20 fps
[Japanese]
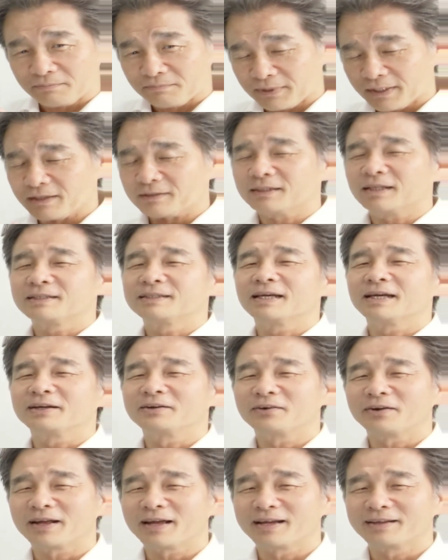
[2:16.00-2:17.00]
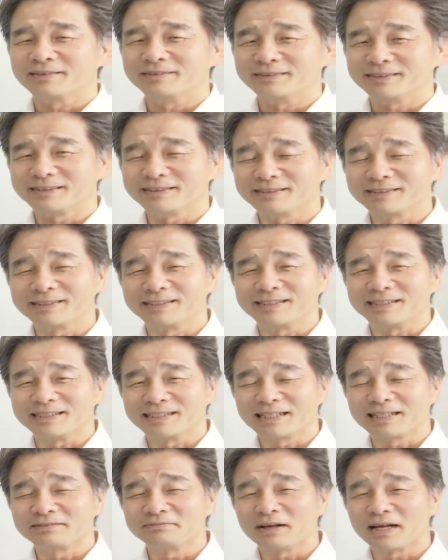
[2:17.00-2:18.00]
見てください、これ美
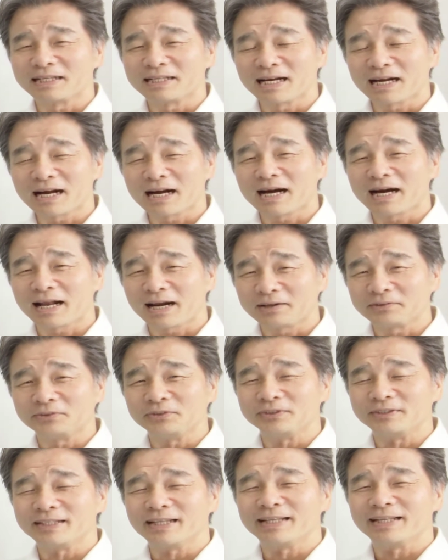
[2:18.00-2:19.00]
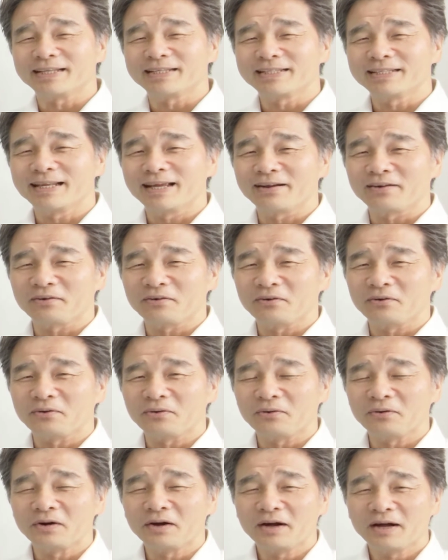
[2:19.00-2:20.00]
しい、なんかカラフルでですね、
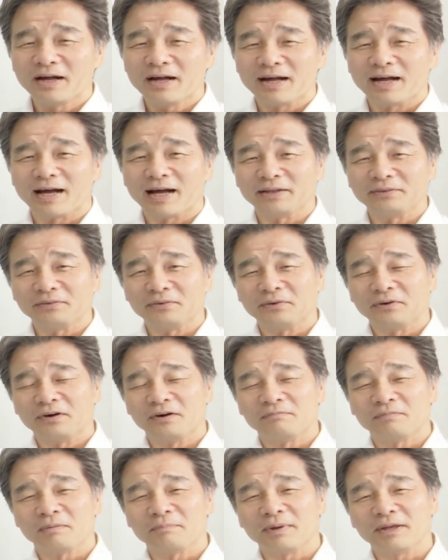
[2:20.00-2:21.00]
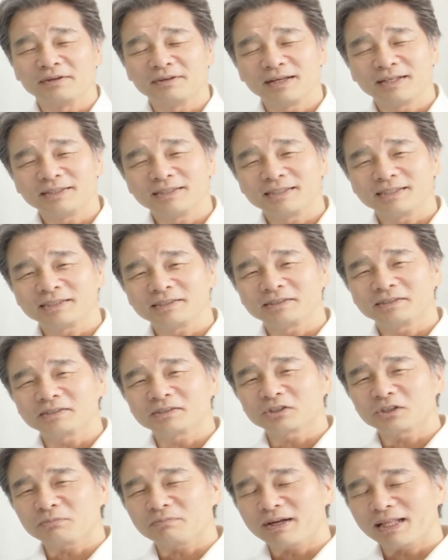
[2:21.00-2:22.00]
こう
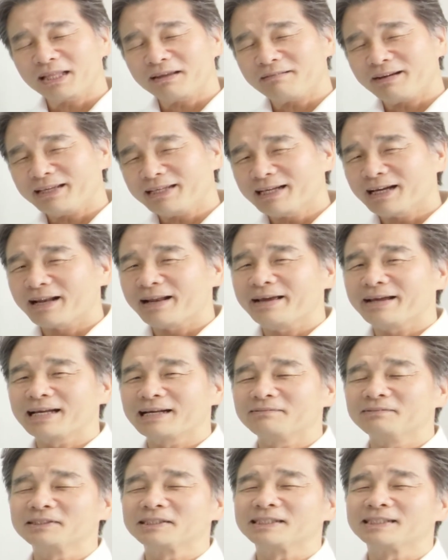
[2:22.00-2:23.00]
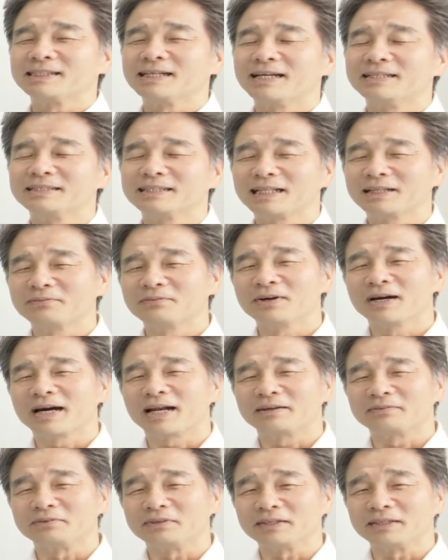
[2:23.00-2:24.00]
メルヘンチックとまではいかないかもしれないですけども、
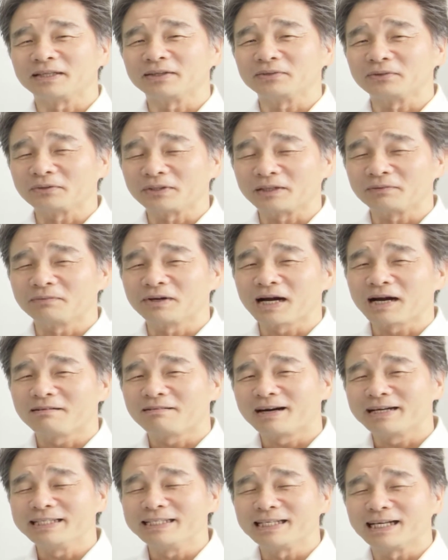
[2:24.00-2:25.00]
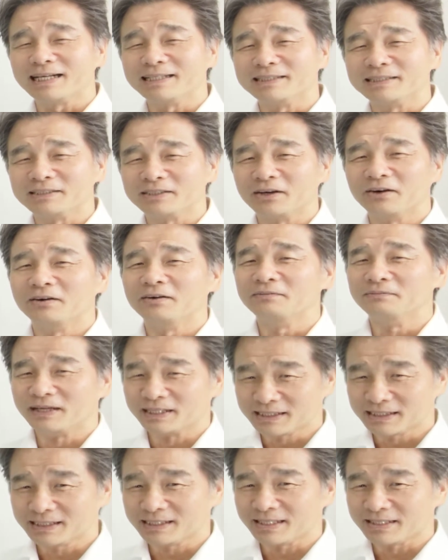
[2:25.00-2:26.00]
カラフルでとっても可愛い感じの
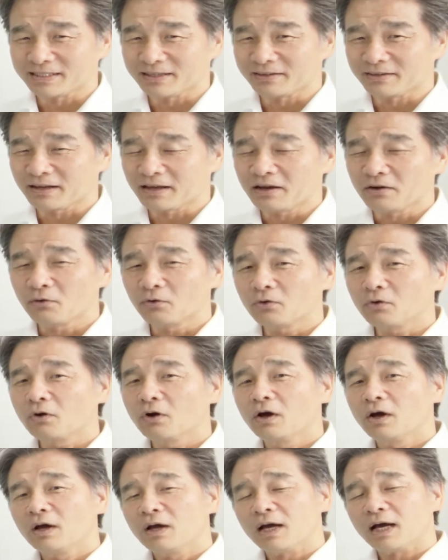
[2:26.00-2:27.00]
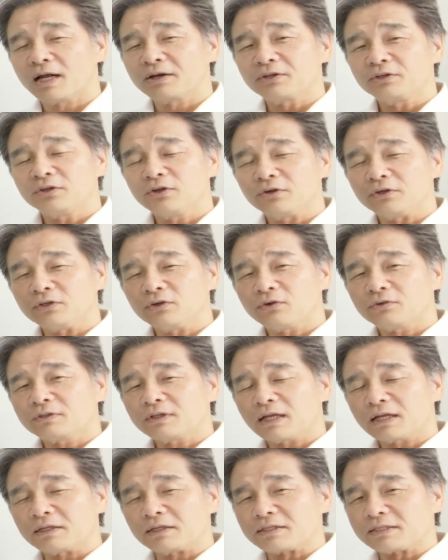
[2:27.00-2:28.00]
街ですよね。このいろ
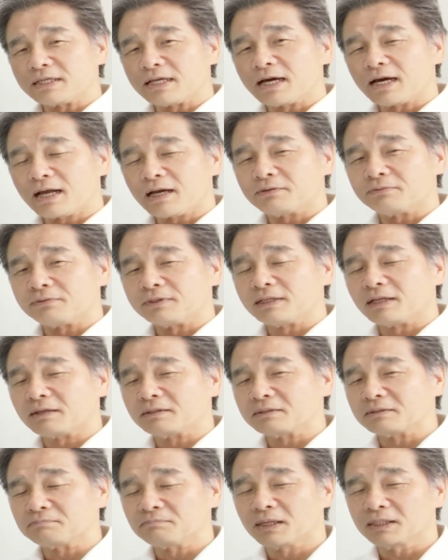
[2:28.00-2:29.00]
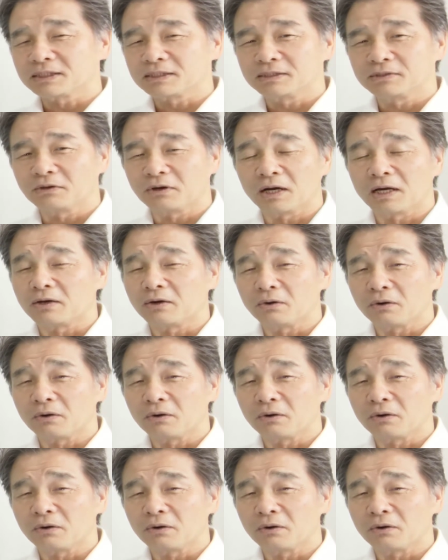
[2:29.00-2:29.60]
んなですねカラフルな街の